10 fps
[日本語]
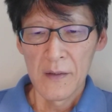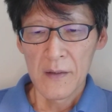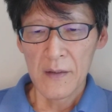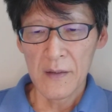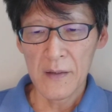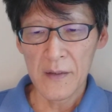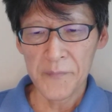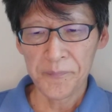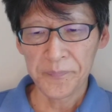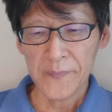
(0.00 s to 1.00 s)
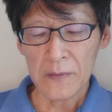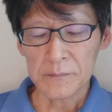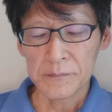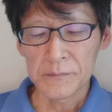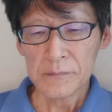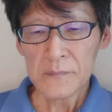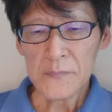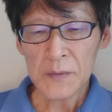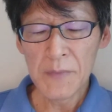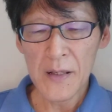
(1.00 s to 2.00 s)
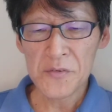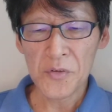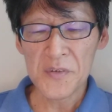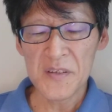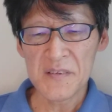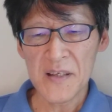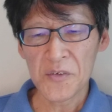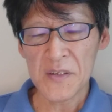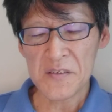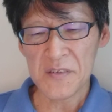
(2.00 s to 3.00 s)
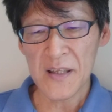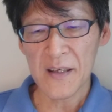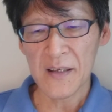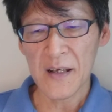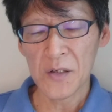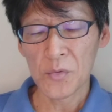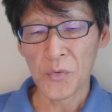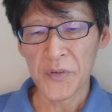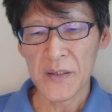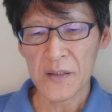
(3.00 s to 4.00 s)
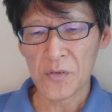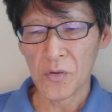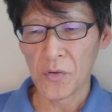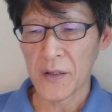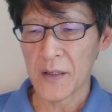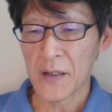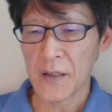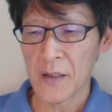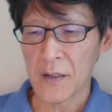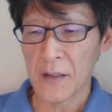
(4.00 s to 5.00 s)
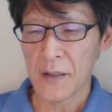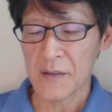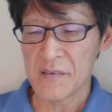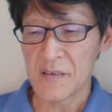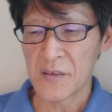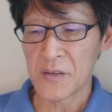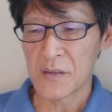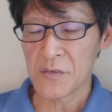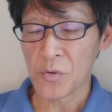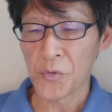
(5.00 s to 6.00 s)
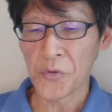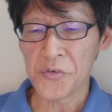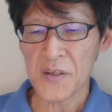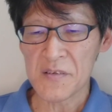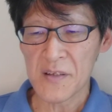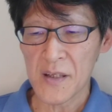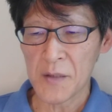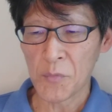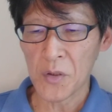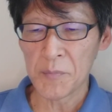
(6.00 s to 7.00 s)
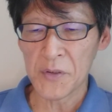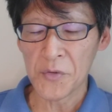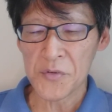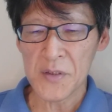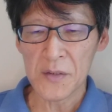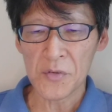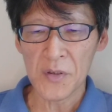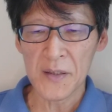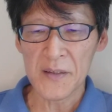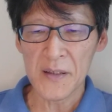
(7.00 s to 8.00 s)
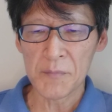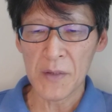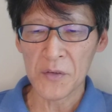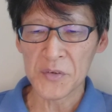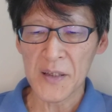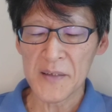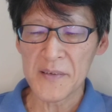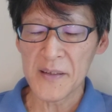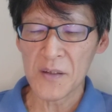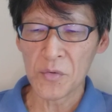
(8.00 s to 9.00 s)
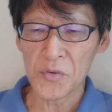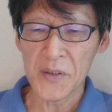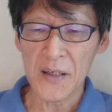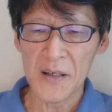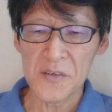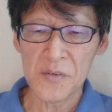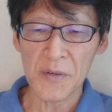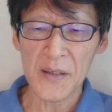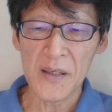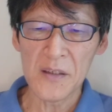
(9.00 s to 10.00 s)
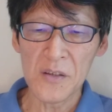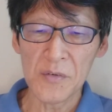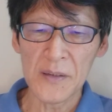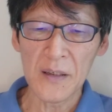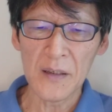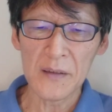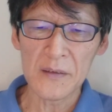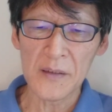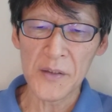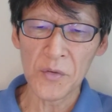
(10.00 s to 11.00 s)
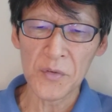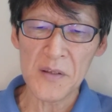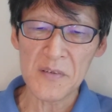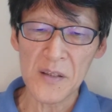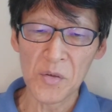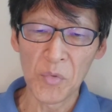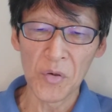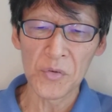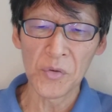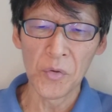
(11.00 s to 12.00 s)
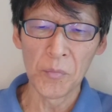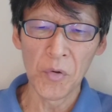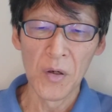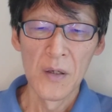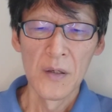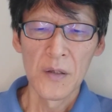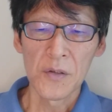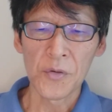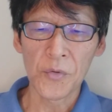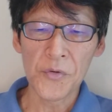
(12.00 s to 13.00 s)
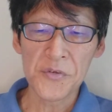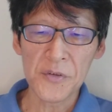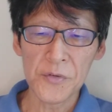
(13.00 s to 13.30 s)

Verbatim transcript: えー、まあその実際のですねあるお家と、えー、新総領事ですね森美京さんとの間に、まあ、具体的なことに関しては言及はなかったようですけどもどうも「よろし